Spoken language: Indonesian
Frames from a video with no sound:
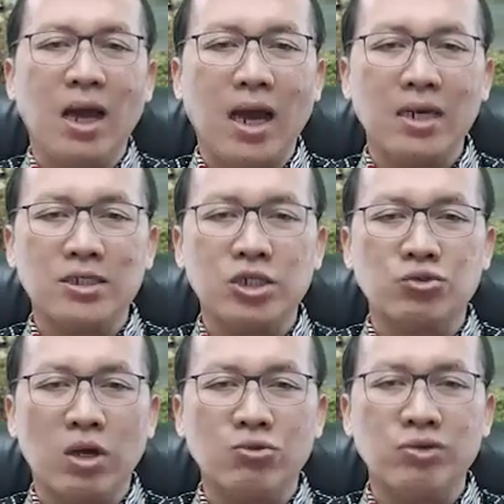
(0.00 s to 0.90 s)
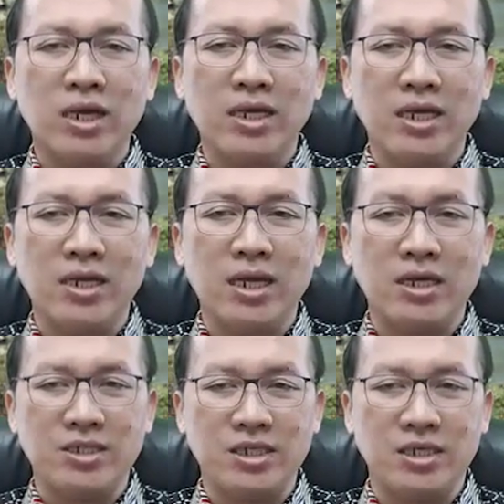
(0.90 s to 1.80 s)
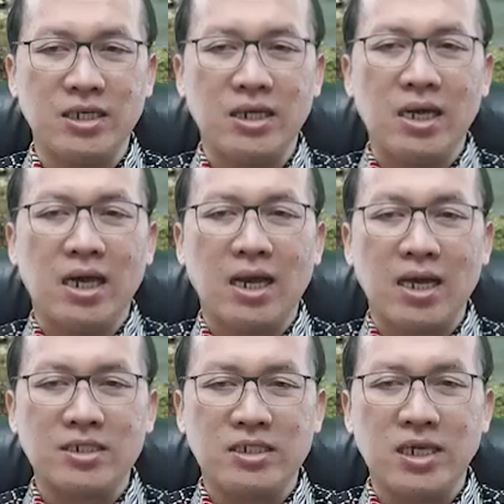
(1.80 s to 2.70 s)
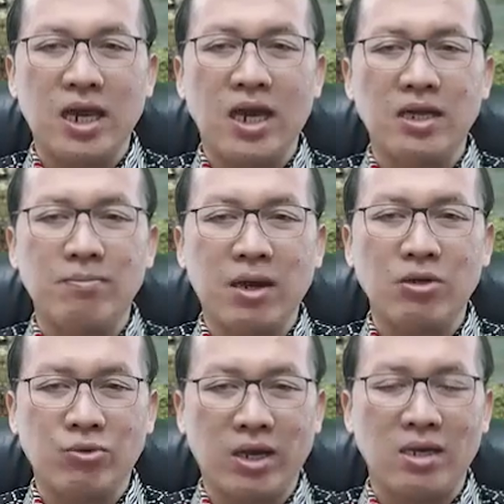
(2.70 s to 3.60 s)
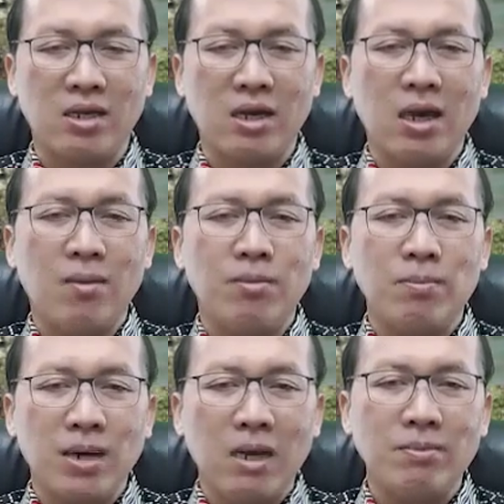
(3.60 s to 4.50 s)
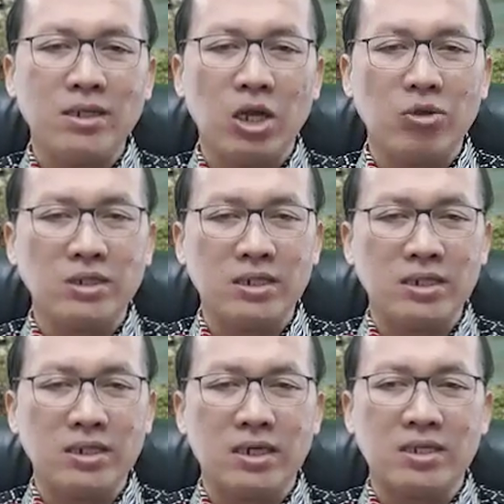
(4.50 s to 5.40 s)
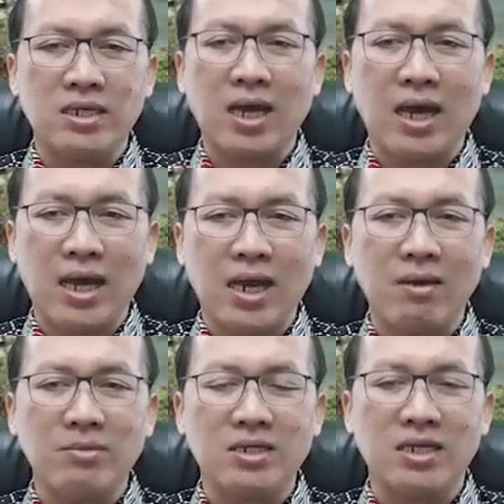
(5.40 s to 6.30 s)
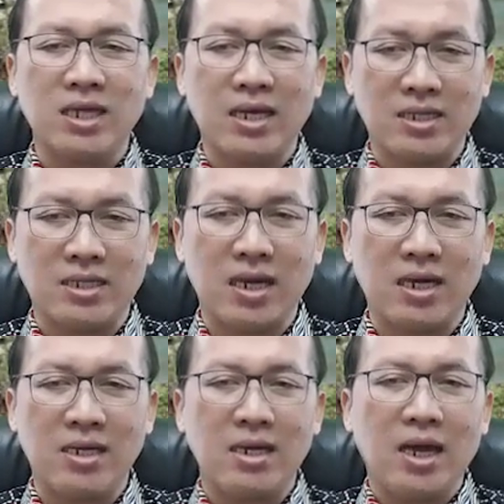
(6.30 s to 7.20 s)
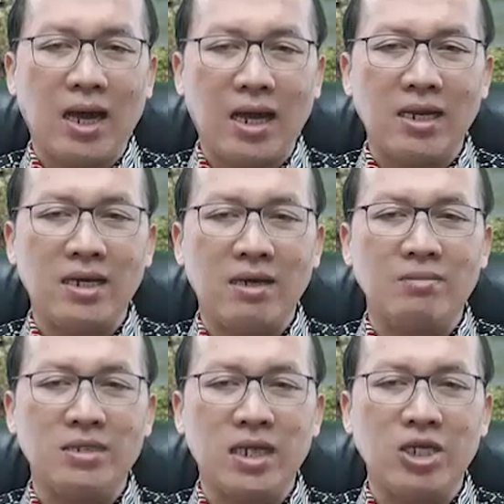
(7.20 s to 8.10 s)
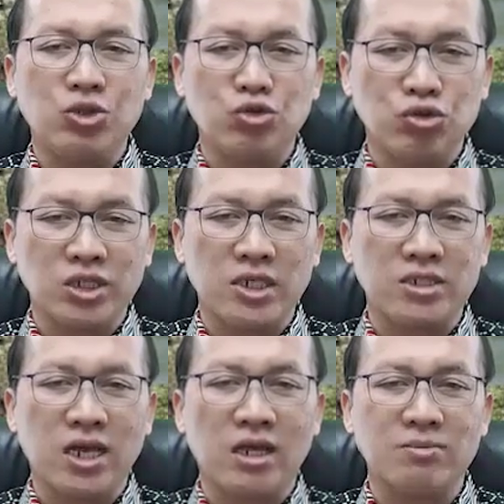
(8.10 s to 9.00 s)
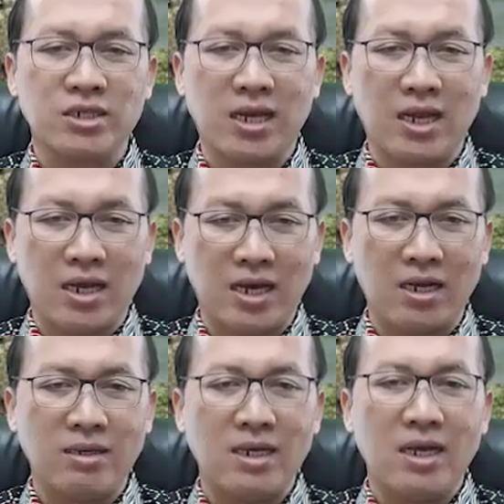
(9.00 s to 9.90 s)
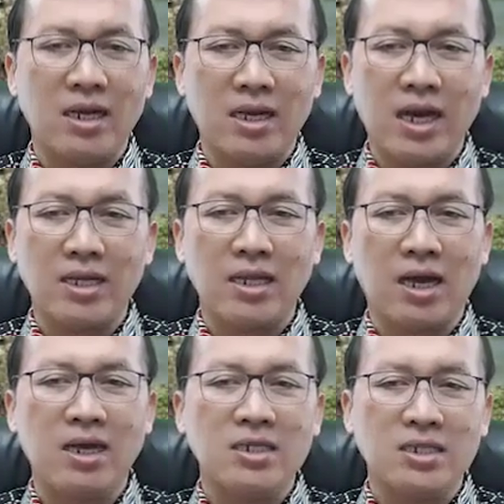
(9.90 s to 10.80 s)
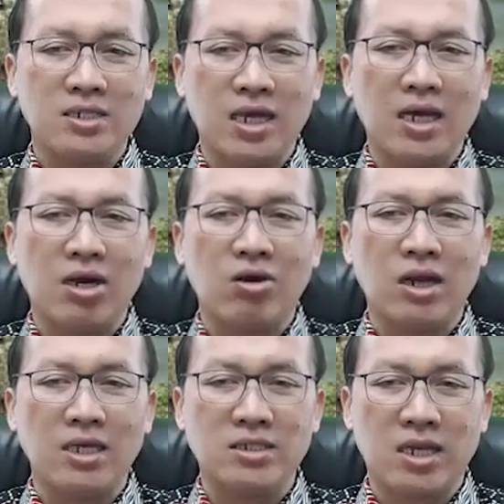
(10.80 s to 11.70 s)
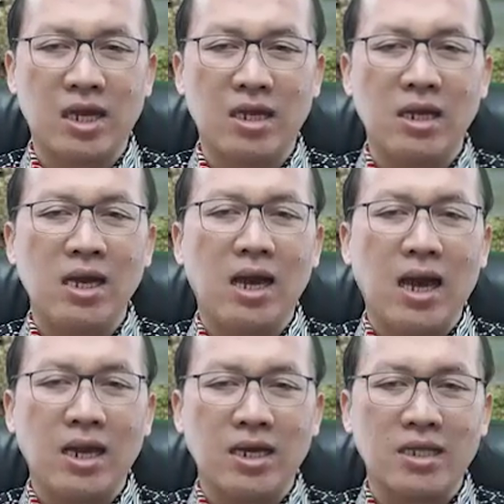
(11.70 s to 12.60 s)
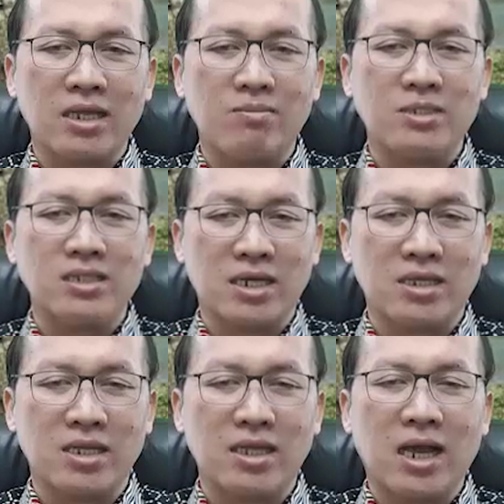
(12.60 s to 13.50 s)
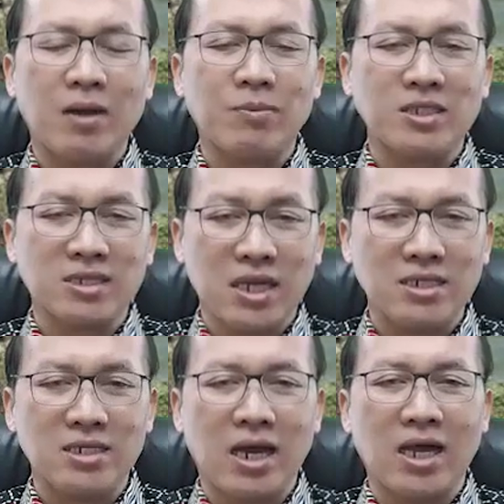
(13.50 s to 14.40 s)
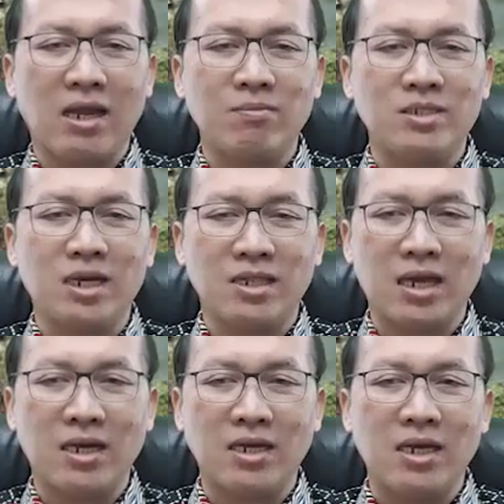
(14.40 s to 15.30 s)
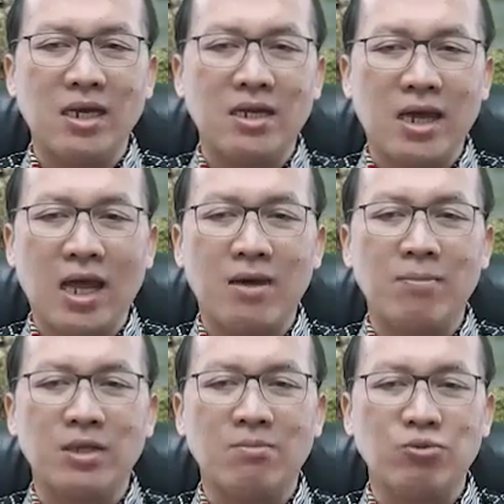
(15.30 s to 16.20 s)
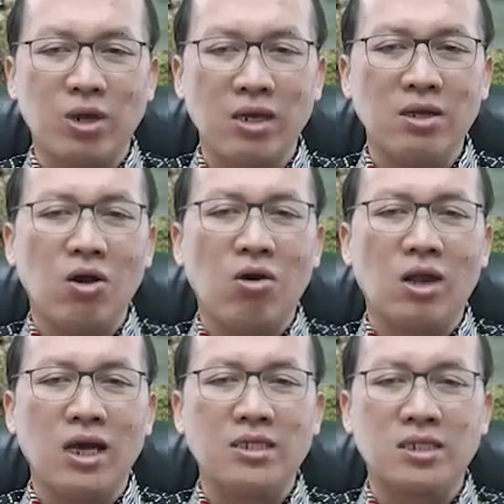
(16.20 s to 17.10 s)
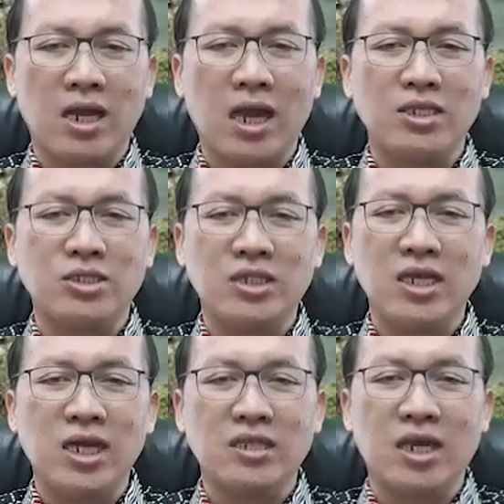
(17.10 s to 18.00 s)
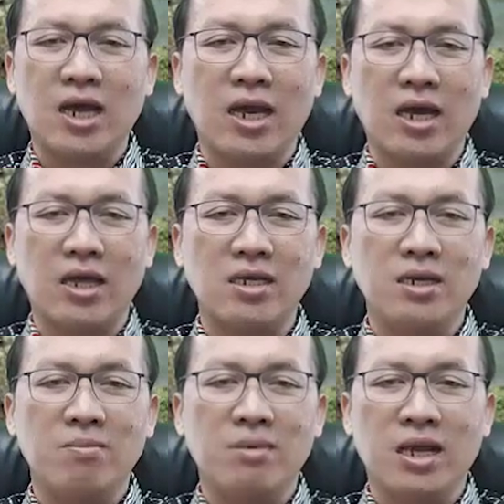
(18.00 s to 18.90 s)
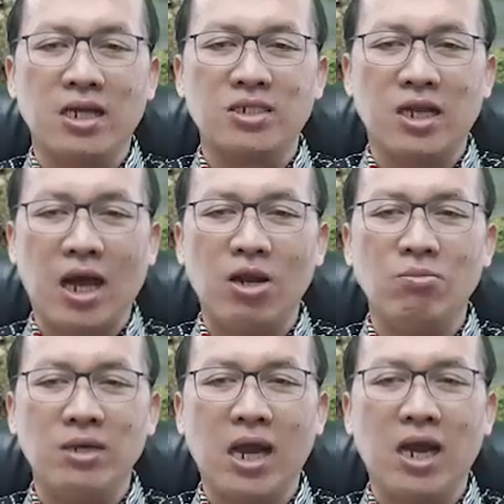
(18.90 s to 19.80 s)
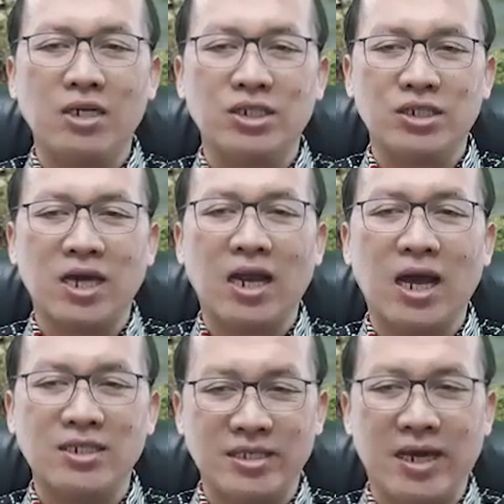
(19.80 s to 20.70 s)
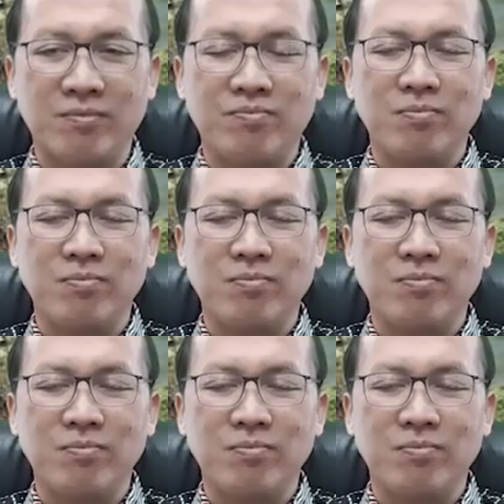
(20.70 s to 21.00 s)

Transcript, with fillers: Ada sesuatu yang indah di sini, rahasia Immanuel Pemahaman Yahudi ketika Allah menyertai kita, Anda menjadi sukses dalam segala hal. Lihatlah sejarah orang Israel. Alkitab mencatat kapan saja Allah menyertai dalam pertempuran orang Israel tidak terkalahkan. Mereka selalu menang secara ajaib.